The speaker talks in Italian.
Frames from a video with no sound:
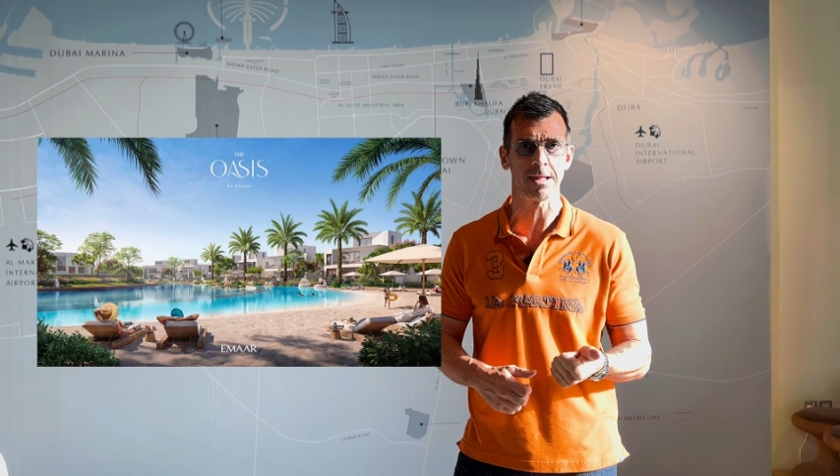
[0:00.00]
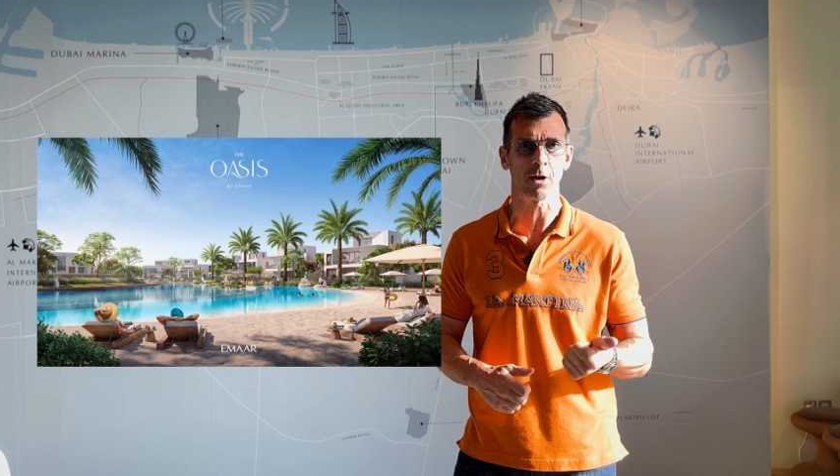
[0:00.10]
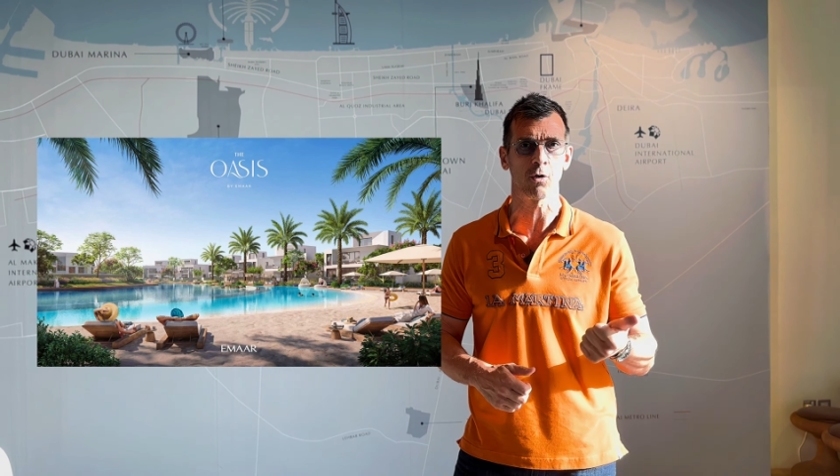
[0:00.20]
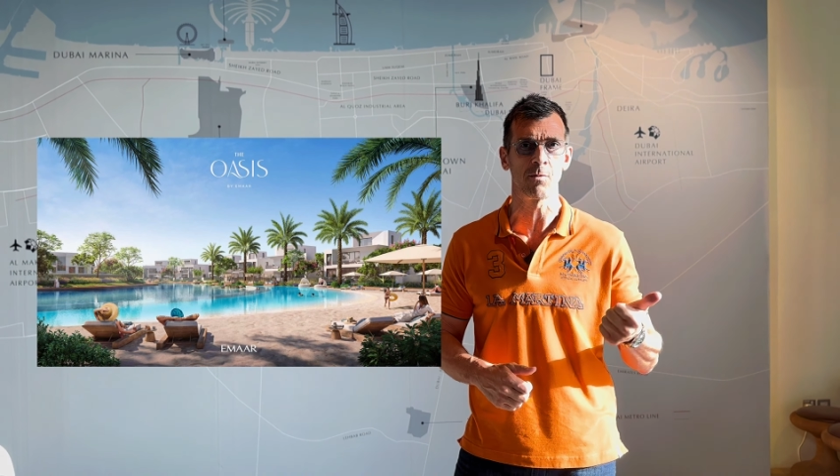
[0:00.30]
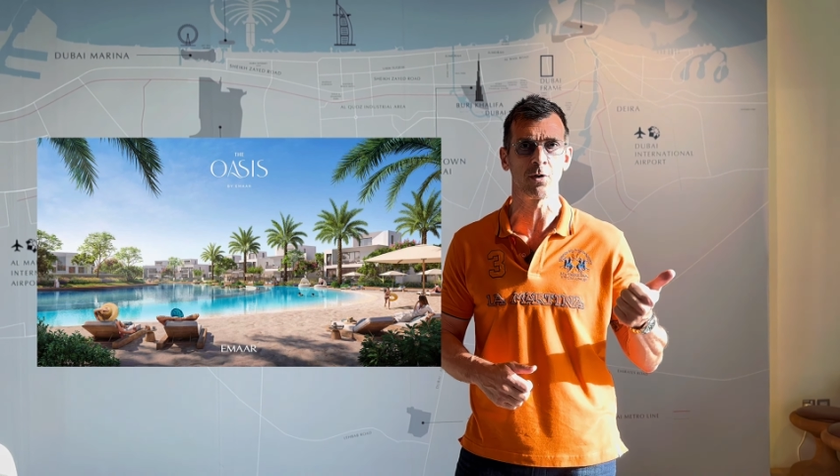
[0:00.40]
la
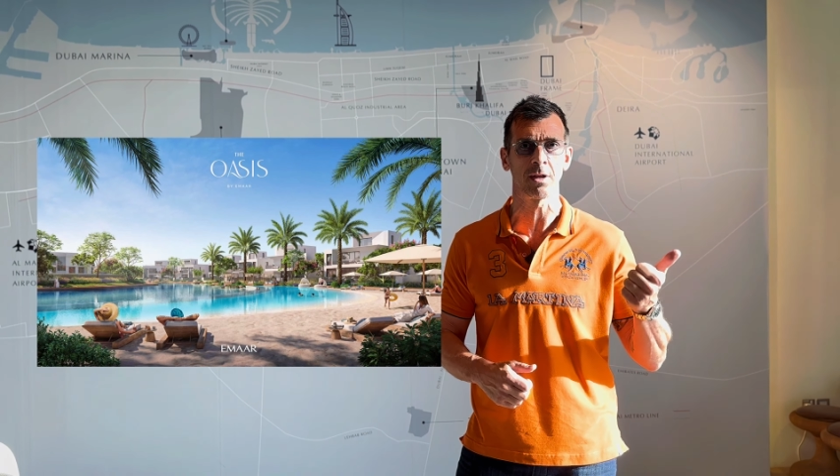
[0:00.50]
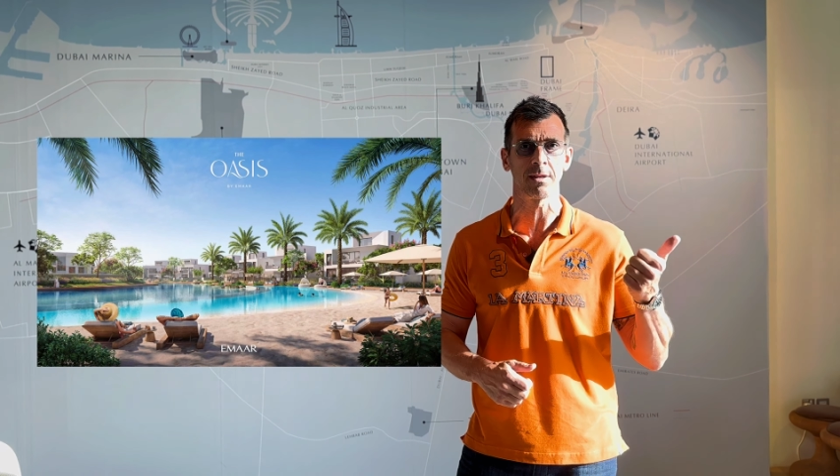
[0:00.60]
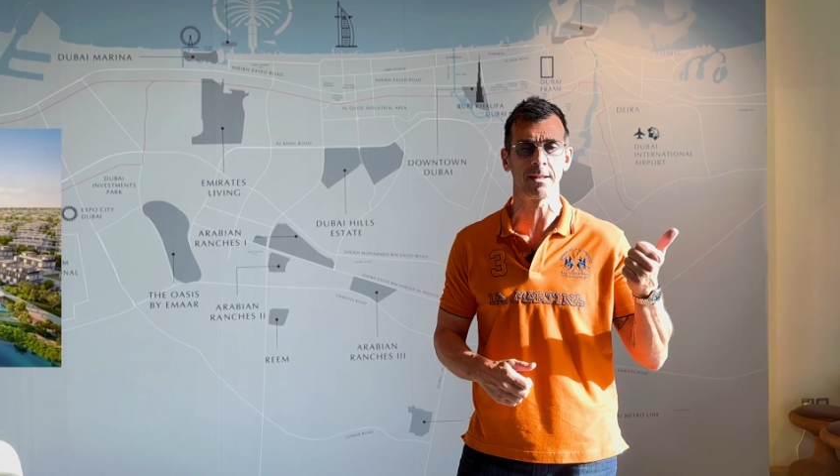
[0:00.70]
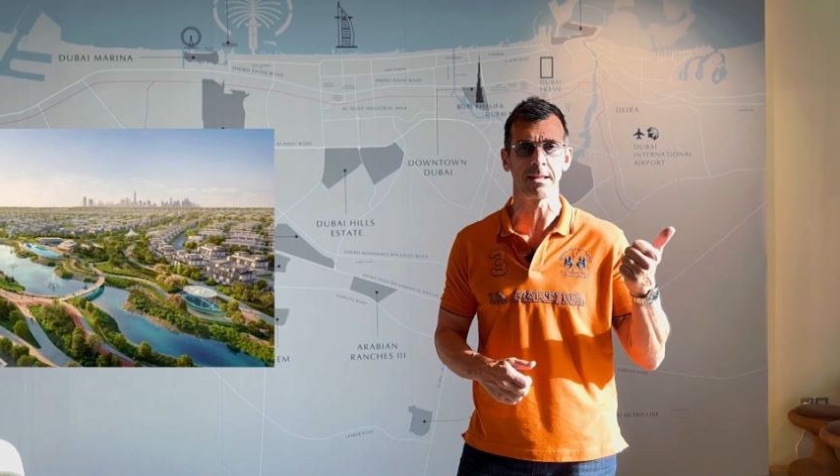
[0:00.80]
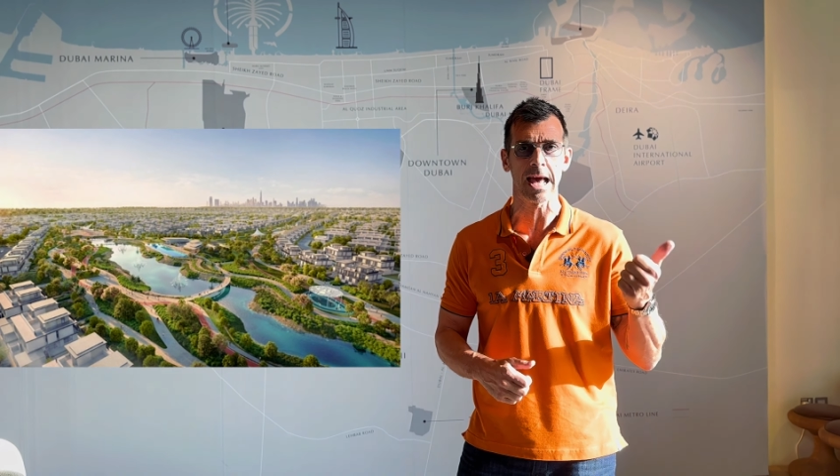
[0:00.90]

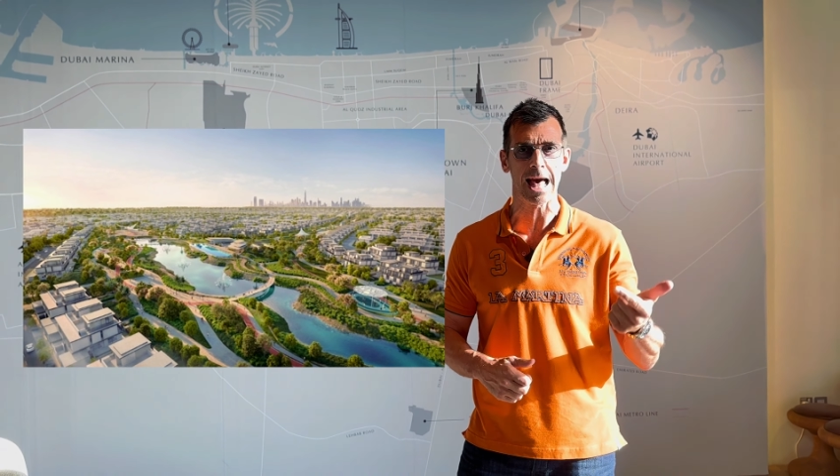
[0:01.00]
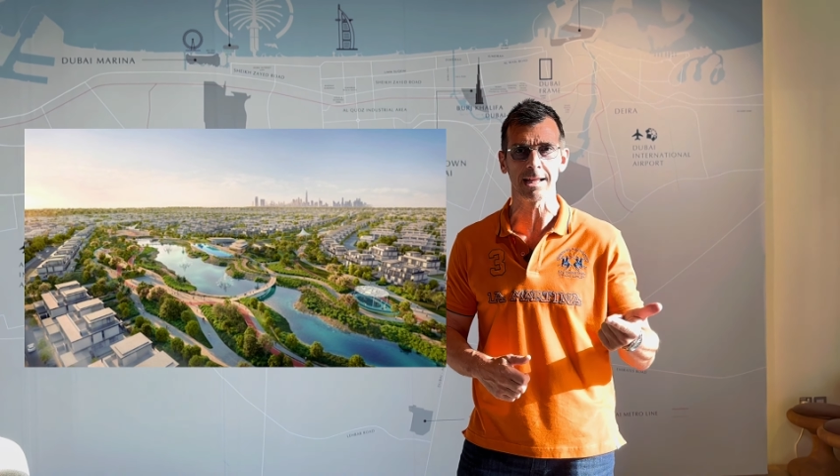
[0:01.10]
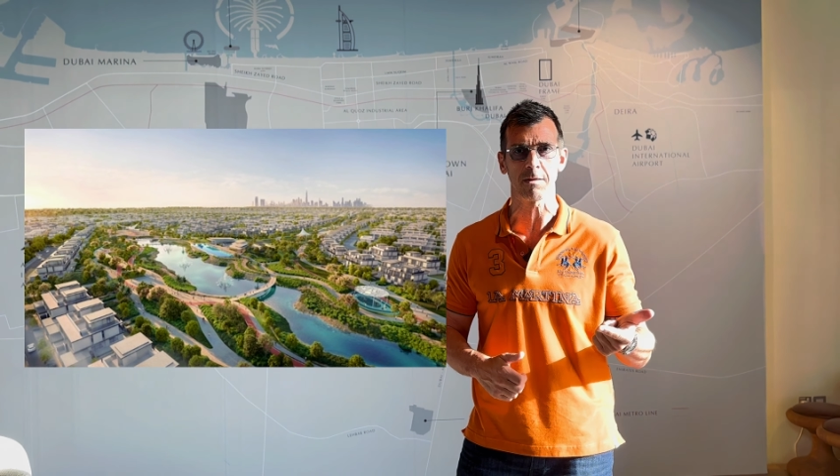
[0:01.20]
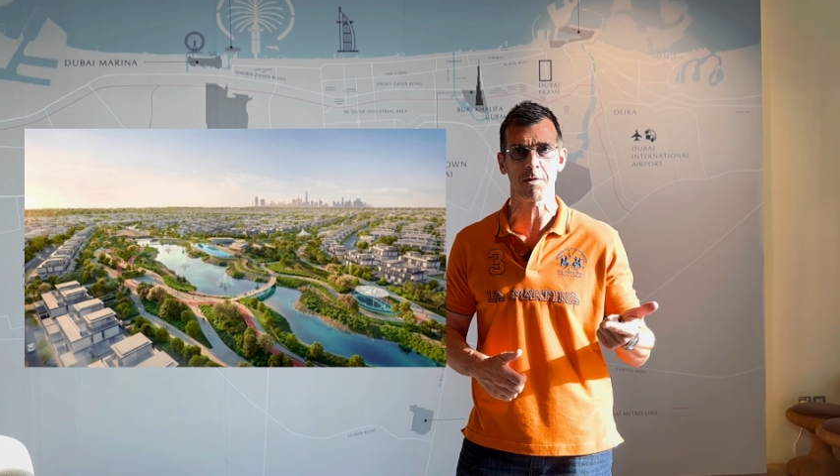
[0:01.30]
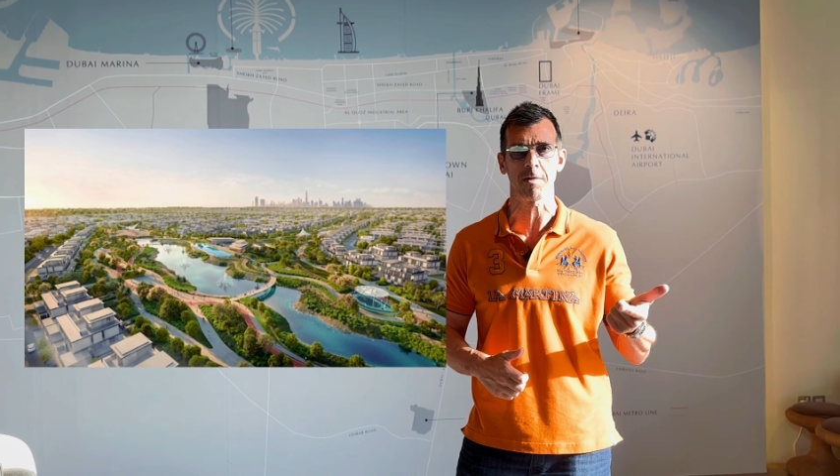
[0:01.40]
community di
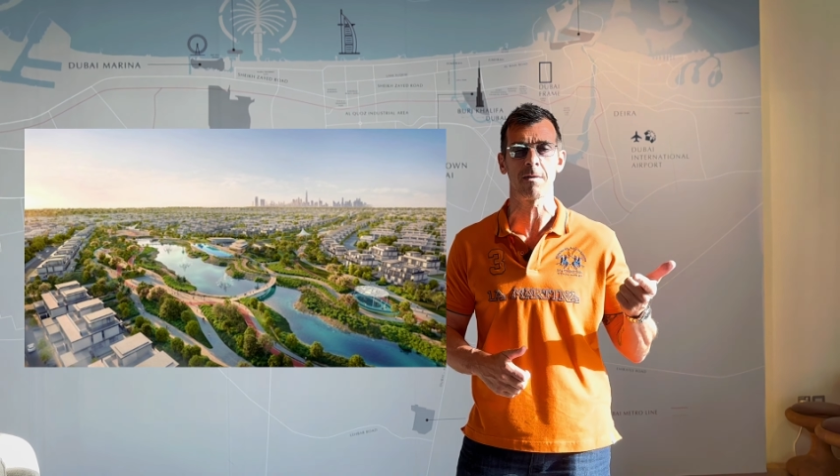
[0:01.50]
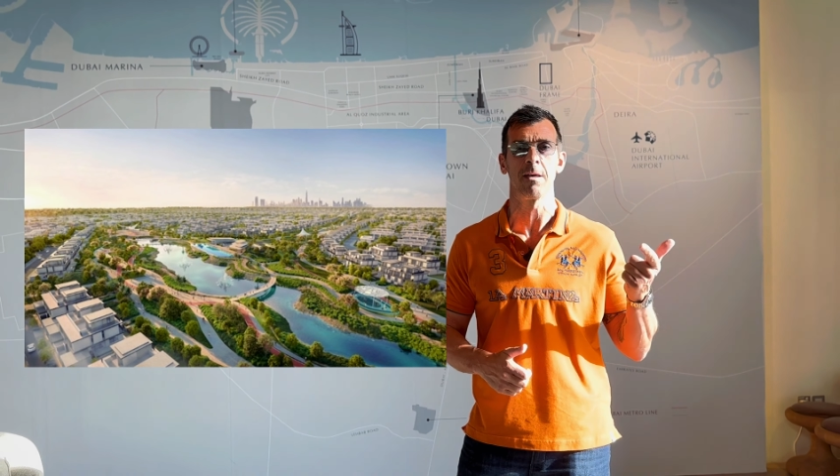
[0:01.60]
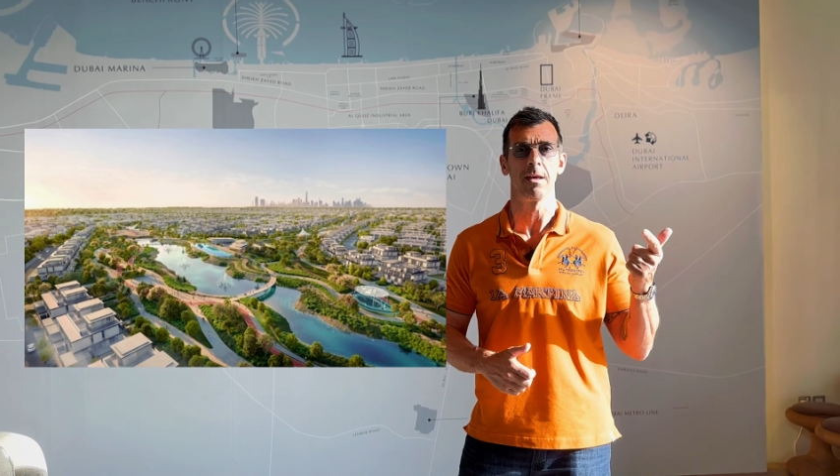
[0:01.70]
Heights,